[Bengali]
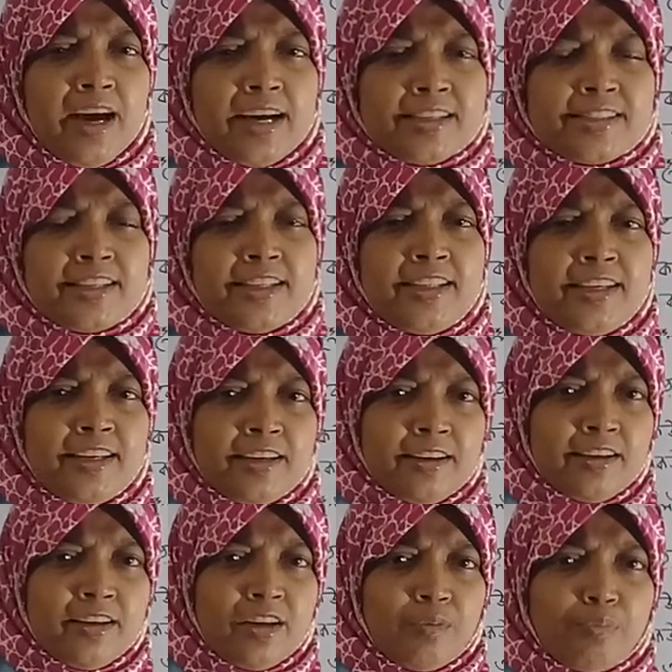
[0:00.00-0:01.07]
আস্তে ধীরে
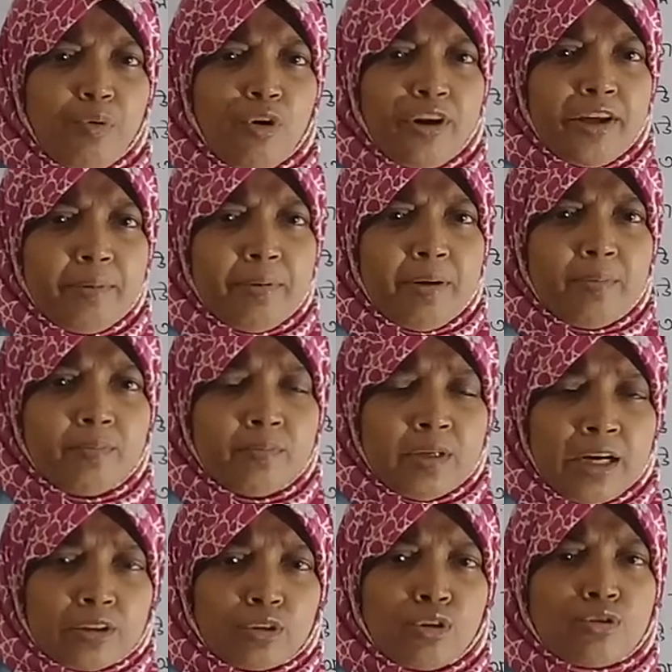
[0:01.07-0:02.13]
পড়ে বা
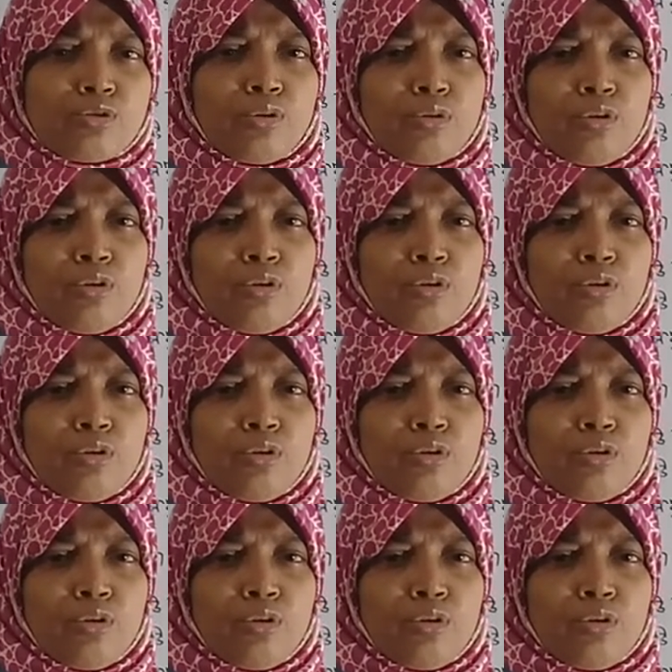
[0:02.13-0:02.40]
আত্মস্থ